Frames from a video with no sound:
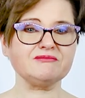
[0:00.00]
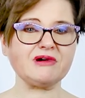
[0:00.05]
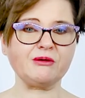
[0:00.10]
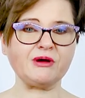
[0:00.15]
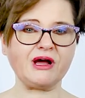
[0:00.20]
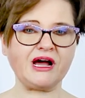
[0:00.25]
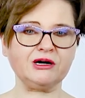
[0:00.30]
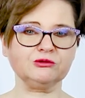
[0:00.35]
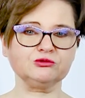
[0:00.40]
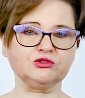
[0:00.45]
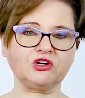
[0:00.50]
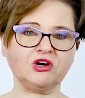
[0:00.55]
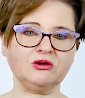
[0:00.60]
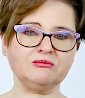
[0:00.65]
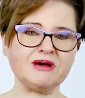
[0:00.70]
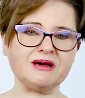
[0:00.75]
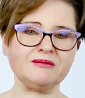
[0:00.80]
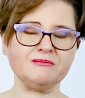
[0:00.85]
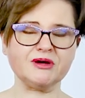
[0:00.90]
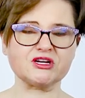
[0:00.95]
małe autko,
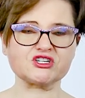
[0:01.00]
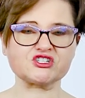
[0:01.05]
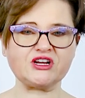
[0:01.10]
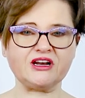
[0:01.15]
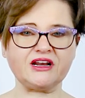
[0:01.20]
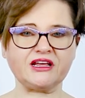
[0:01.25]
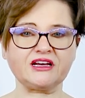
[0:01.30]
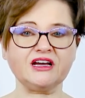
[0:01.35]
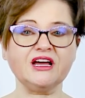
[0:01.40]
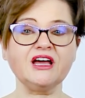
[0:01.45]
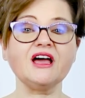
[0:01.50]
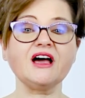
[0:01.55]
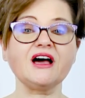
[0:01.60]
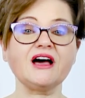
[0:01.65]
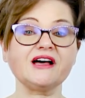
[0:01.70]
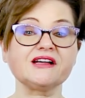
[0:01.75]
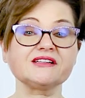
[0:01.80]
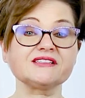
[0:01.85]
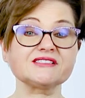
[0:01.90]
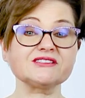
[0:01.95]
mam barzelek.
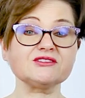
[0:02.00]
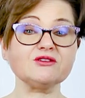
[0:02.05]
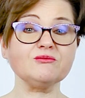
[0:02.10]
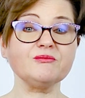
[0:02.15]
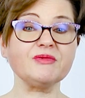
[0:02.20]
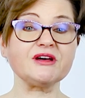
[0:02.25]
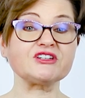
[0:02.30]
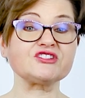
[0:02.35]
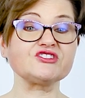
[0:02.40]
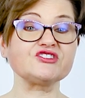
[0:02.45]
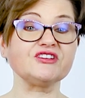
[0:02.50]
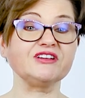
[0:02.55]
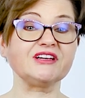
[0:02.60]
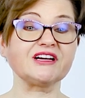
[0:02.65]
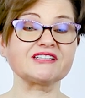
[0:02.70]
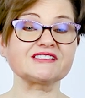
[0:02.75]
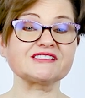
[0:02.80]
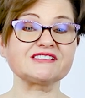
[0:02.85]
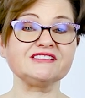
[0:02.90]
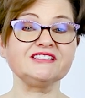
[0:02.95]
A co będzie,
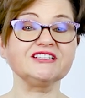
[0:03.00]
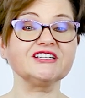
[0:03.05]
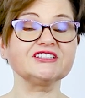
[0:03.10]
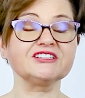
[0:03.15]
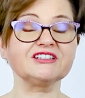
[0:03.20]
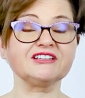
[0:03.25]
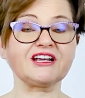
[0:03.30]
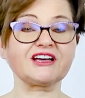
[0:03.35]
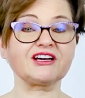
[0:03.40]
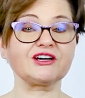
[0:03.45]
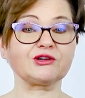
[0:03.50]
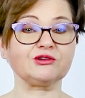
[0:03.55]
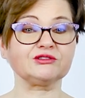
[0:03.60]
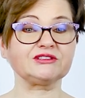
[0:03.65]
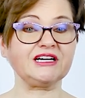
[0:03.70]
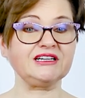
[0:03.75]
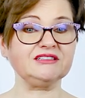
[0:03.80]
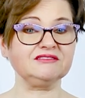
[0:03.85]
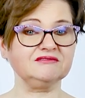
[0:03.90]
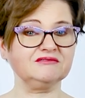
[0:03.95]
jak zniknie
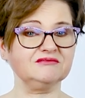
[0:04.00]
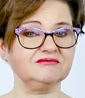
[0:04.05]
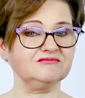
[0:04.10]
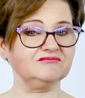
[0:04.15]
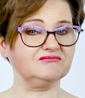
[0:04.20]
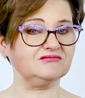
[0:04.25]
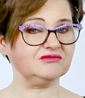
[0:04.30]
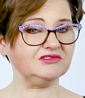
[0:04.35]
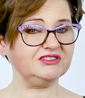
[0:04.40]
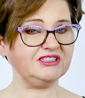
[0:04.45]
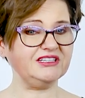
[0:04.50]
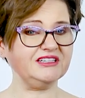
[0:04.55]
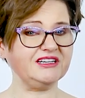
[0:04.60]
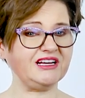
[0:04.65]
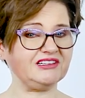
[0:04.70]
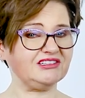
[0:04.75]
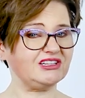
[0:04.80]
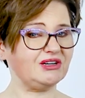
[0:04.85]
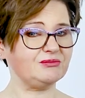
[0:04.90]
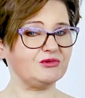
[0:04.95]
nagroda?
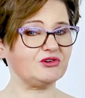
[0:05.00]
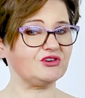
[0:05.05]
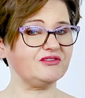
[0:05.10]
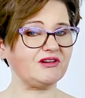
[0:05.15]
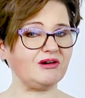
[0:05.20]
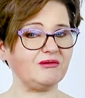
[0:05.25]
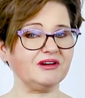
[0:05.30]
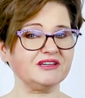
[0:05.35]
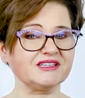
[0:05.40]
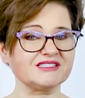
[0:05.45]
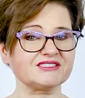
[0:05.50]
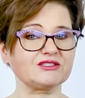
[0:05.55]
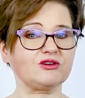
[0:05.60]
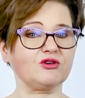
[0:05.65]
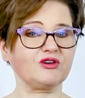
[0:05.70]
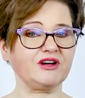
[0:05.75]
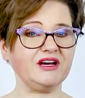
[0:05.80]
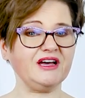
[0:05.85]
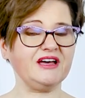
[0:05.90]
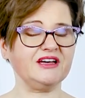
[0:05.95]
Delikatna pochwała jest
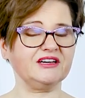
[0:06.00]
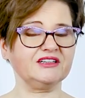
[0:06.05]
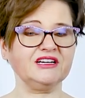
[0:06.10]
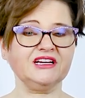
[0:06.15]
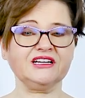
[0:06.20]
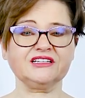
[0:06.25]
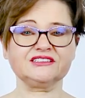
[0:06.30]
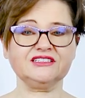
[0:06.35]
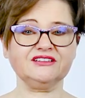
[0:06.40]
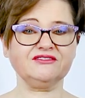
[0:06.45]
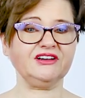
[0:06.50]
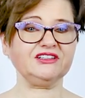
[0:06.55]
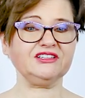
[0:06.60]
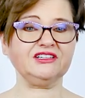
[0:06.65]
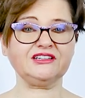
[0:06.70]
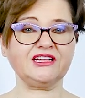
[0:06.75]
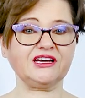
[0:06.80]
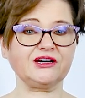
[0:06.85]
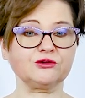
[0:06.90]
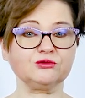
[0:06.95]
ok,
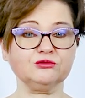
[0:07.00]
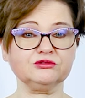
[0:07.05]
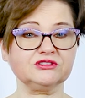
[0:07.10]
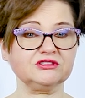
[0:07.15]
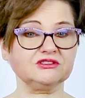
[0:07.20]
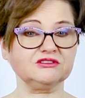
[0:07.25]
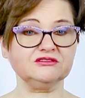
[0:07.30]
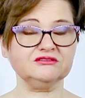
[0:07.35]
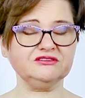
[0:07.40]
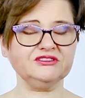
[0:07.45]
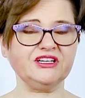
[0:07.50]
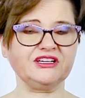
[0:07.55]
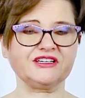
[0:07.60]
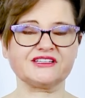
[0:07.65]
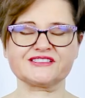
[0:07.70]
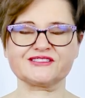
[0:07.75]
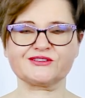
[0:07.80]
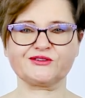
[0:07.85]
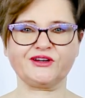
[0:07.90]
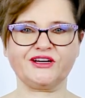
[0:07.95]
dawanie nagród nie
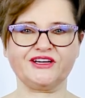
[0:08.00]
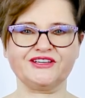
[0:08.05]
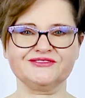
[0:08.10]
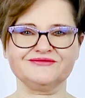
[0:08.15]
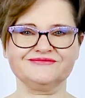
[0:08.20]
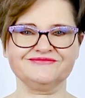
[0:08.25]
jest ok.